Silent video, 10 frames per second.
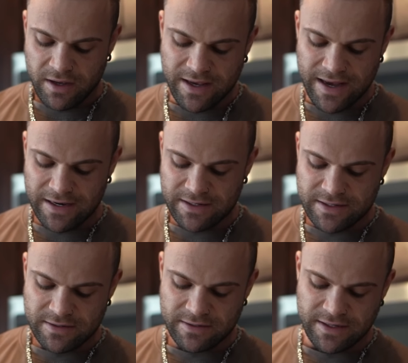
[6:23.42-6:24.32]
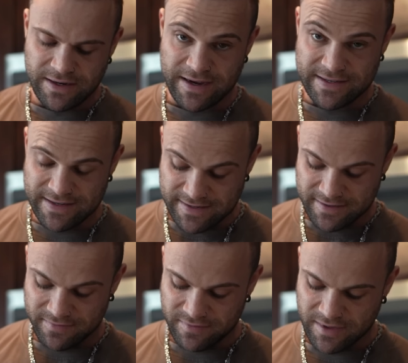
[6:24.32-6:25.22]
Kalt den Reis
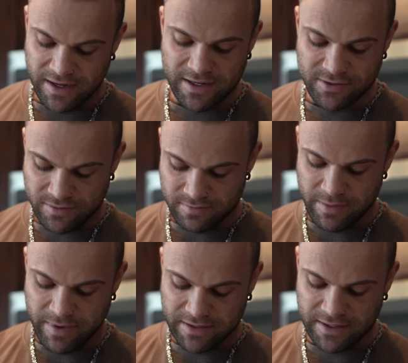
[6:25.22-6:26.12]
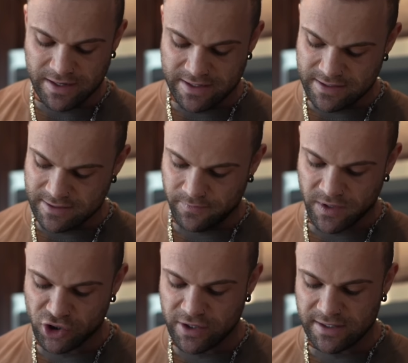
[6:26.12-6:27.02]
essen. Also man macht den Reis,
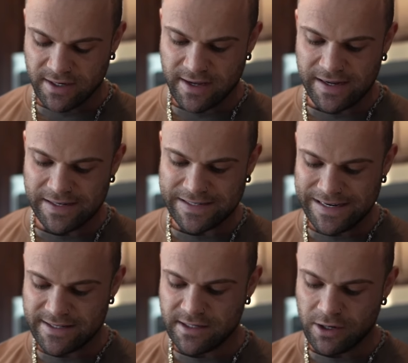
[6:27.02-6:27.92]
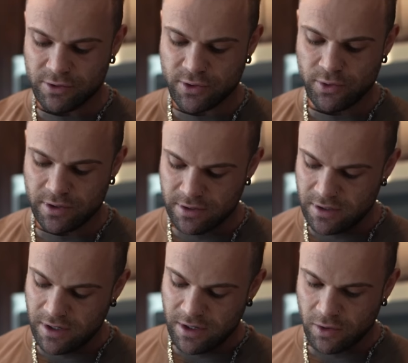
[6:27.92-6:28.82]
stellt ihn kalt, lässt ihn auskühlen
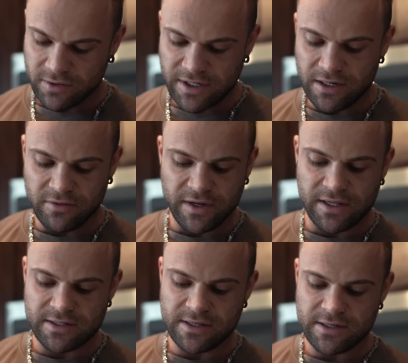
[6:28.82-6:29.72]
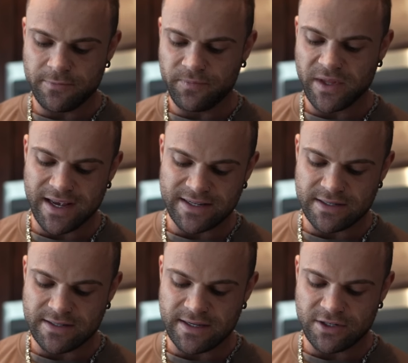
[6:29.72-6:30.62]
und dann entwickelt sich
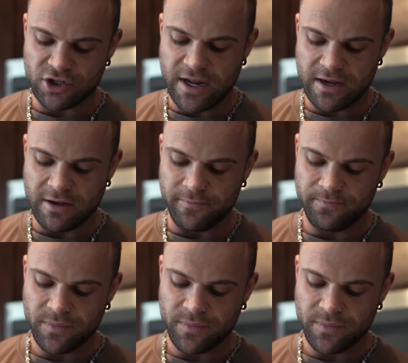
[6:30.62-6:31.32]
resistente Stärke.